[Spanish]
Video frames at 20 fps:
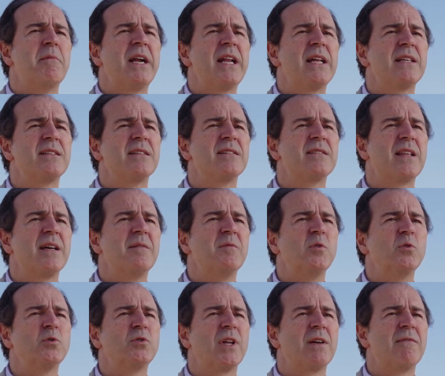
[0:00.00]
Barach
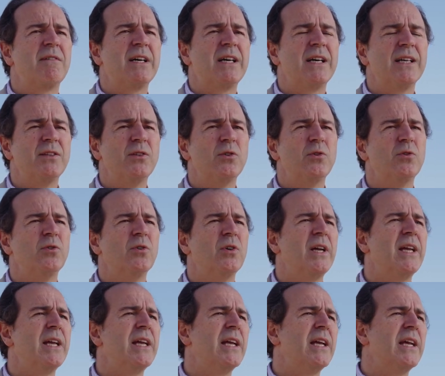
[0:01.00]
estamos trabajando
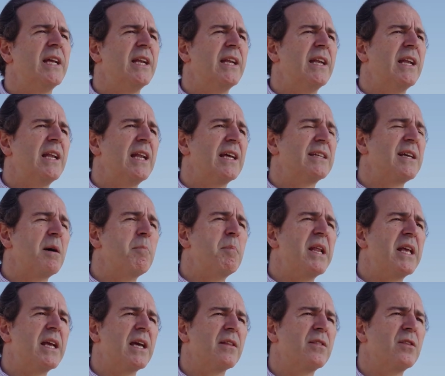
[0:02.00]
en las
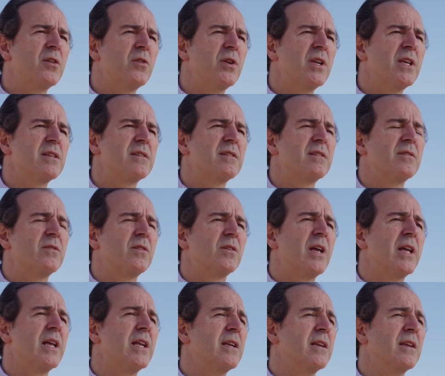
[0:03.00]
aplicaciones
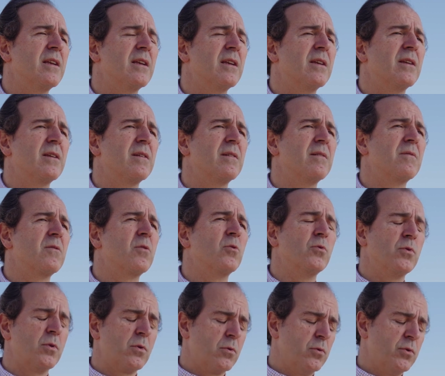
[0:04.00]

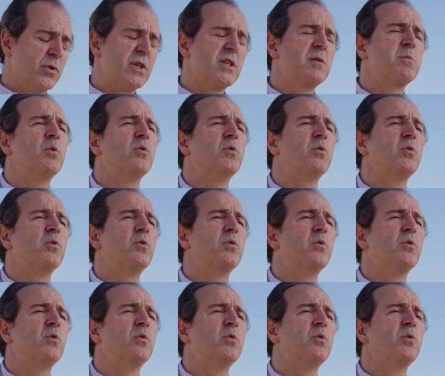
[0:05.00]
con, tres